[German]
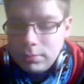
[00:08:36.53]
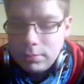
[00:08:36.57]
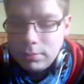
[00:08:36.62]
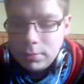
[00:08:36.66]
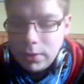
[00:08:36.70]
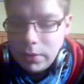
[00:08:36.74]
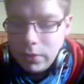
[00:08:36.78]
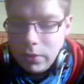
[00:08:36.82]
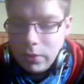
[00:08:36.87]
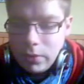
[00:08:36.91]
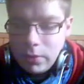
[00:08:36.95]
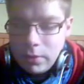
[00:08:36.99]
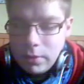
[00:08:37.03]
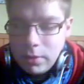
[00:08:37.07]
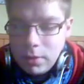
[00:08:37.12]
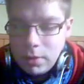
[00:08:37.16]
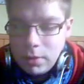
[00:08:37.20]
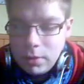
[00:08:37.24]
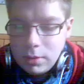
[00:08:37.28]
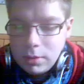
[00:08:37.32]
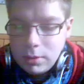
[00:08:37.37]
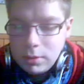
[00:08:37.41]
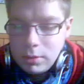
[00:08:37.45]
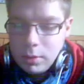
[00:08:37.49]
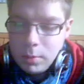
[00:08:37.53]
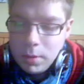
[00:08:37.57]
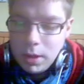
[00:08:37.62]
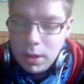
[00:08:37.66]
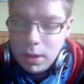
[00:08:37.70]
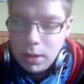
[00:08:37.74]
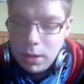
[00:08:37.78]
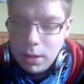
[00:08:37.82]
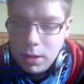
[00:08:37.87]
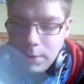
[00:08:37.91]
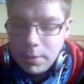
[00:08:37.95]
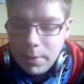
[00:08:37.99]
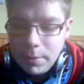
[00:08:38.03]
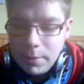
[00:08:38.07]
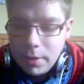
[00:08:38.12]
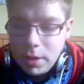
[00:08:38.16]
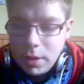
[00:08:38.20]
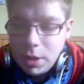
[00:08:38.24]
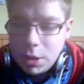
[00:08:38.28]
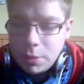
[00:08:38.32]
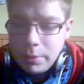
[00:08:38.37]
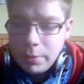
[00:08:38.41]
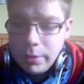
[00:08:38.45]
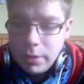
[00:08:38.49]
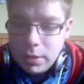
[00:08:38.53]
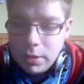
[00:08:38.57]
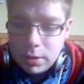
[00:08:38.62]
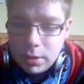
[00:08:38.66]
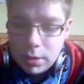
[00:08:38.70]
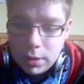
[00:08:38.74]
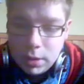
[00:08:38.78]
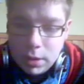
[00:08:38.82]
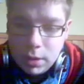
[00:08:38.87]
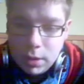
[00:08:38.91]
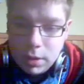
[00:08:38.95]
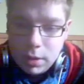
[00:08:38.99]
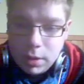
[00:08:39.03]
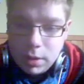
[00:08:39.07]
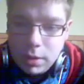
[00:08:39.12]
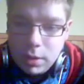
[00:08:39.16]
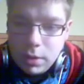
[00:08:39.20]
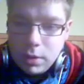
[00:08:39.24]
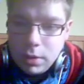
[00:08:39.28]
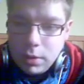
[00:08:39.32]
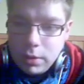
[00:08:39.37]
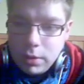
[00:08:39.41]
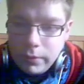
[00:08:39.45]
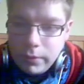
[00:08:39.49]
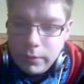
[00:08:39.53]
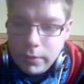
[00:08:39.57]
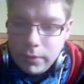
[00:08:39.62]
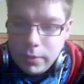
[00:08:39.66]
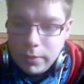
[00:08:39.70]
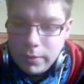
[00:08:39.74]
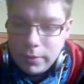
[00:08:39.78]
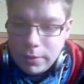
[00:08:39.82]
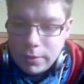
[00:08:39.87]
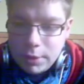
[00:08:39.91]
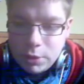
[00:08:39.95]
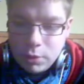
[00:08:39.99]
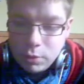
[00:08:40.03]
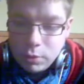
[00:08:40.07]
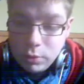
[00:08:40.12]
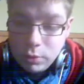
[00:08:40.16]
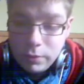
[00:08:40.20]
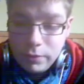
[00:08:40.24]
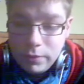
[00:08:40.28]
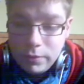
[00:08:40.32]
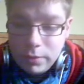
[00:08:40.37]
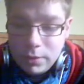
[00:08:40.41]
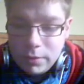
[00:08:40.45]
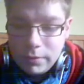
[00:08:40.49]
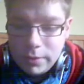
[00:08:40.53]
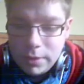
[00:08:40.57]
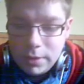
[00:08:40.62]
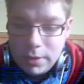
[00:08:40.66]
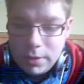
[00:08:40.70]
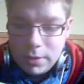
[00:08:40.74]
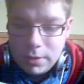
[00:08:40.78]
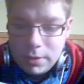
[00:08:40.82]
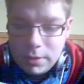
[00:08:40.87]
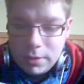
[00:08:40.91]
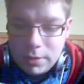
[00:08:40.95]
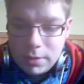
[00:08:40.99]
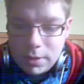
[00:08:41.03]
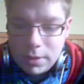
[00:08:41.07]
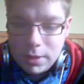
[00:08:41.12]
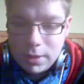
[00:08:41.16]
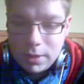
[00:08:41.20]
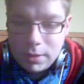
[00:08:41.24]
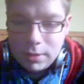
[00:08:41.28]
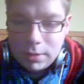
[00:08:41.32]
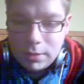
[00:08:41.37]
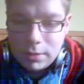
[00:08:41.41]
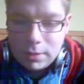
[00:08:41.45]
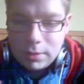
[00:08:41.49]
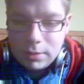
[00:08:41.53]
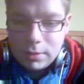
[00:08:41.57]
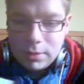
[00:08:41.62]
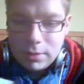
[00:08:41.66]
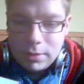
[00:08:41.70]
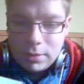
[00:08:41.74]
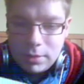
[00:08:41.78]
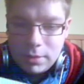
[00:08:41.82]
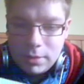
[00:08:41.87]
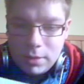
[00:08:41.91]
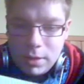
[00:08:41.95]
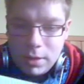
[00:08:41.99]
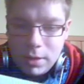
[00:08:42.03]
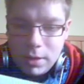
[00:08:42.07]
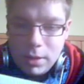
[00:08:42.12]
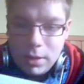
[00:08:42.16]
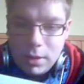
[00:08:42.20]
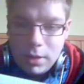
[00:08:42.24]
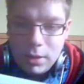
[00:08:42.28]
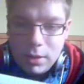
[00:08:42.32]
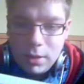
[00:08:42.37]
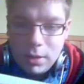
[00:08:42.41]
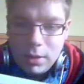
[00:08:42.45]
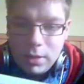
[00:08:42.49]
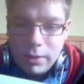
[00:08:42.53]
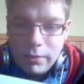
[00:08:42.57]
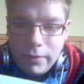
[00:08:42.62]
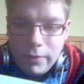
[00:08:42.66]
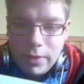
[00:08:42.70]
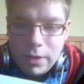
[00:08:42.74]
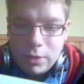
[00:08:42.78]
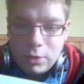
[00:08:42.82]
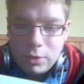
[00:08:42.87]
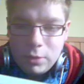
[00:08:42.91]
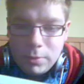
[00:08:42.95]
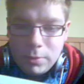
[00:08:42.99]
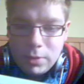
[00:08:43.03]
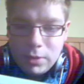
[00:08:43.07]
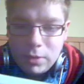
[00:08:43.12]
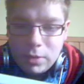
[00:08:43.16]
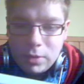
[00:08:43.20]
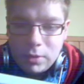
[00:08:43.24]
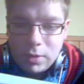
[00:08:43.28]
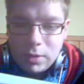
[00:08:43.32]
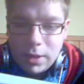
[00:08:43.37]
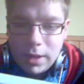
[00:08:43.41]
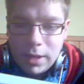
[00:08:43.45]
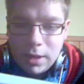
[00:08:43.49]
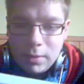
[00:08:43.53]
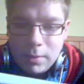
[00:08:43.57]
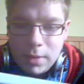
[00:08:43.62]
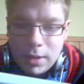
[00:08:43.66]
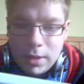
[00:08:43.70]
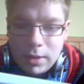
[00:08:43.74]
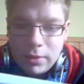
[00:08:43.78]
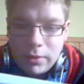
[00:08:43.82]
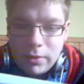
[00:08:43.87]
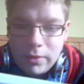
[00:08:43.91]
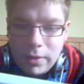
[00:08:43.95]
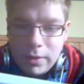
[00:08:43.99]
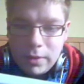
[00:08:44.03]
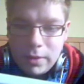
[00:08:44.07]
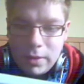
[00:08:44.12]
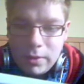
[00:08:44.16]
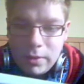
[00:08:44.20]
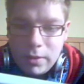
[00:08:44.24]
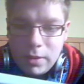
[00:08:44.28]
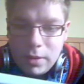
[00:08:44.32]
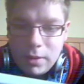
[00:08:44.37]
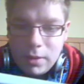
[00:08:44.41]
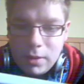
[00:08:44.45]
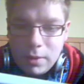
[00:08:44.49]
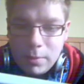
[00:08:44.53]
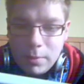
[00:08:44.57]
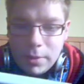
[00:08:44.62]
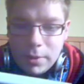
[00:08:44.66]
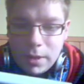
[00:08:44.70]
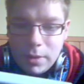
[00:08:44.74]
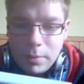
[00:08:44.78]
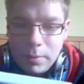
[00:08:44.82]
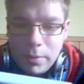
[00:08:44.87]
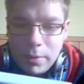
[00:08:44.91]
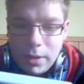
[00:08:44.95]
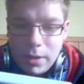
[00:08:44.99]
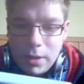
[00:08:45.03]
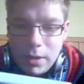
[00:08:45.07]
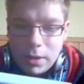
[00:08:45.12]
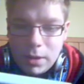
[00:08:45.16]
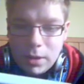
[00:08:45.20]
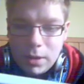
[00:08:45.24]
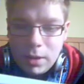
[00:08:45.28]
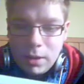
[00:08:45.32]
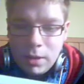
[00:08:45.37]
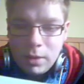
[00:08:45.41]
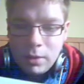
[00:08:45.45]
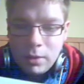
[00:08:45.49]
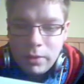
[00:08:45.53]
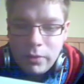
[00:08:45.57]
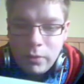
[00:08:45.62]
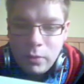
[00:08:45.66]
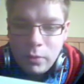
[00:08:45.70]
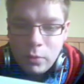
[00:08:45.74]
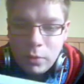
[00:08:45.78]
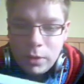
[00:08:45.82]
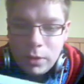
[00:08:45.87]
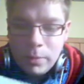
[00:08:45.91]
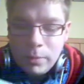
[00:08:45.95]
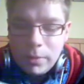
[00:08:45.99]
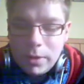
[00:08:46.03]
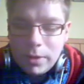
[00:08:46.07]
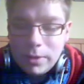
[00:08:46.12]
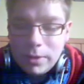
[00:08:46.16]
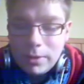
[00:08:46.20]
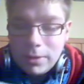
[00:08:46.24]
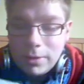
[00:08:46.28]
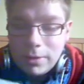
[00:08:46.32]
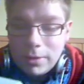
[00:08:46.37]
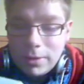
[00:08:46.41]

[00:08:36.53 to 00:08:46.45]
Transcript: Das ist ja normal halt bei PAL-Spielen. Finde, was ich auch gut finde, weil, naja. Willkommen in Dr. Eggmanns Fantastike Brettpark in de Fuimte.